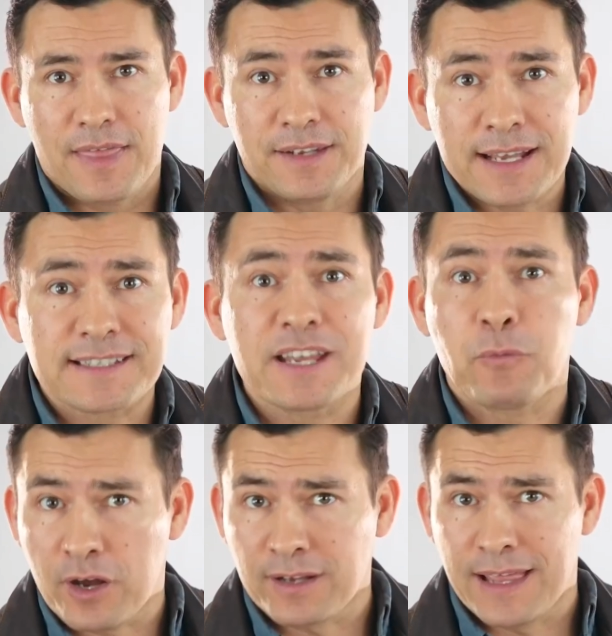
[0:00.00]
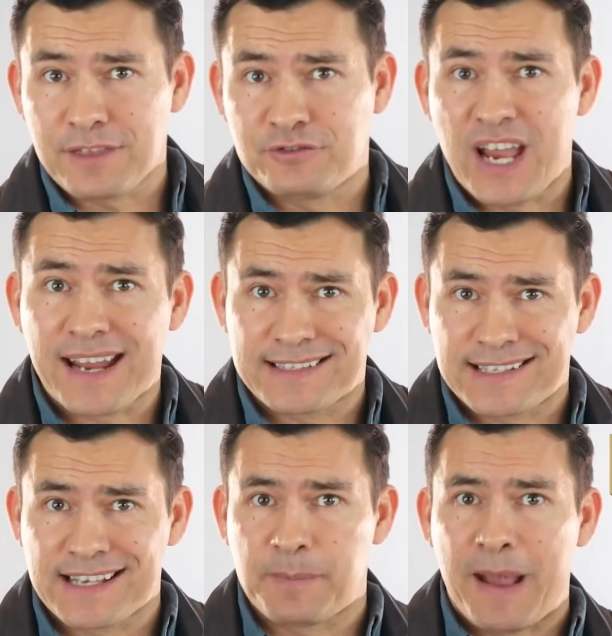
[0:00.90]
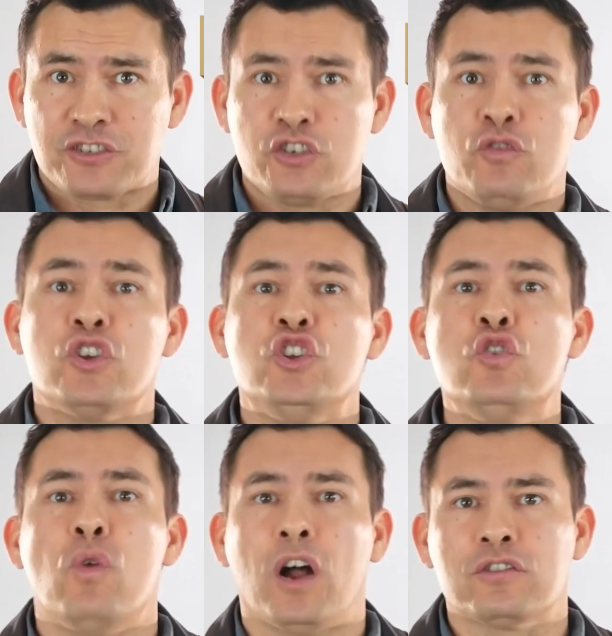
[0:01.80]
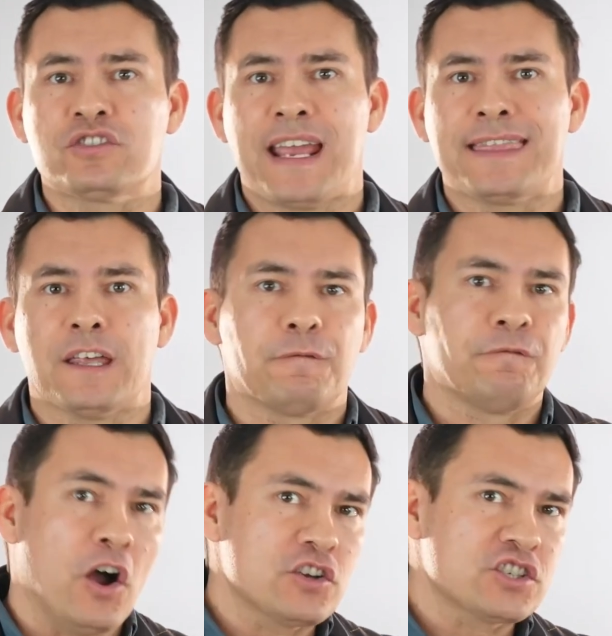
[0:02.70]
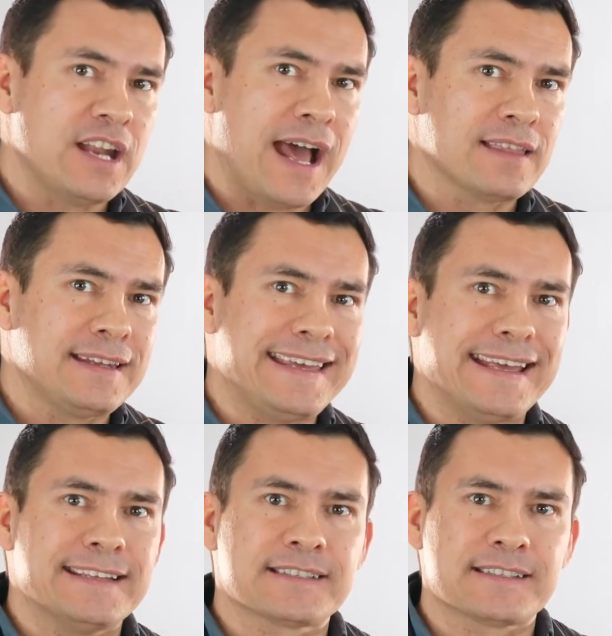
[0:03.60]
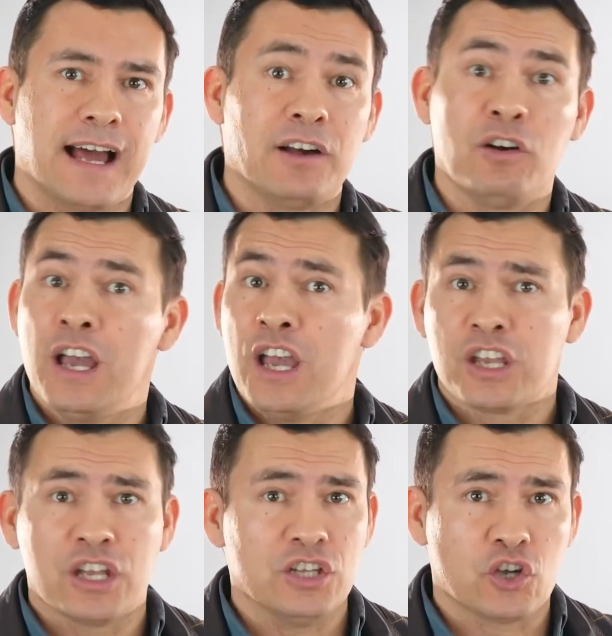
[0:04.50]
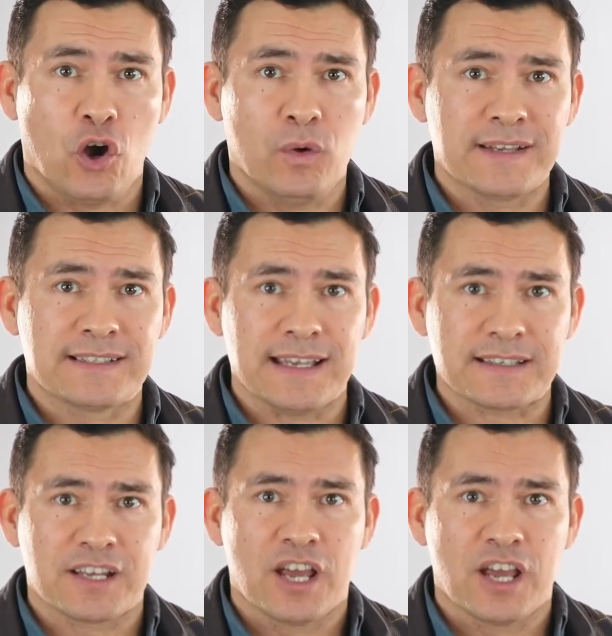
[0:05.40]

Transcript: Следующий пункт. Если вы носите кожаную куртку, вы понимаете, что практичность и стиль совместимы.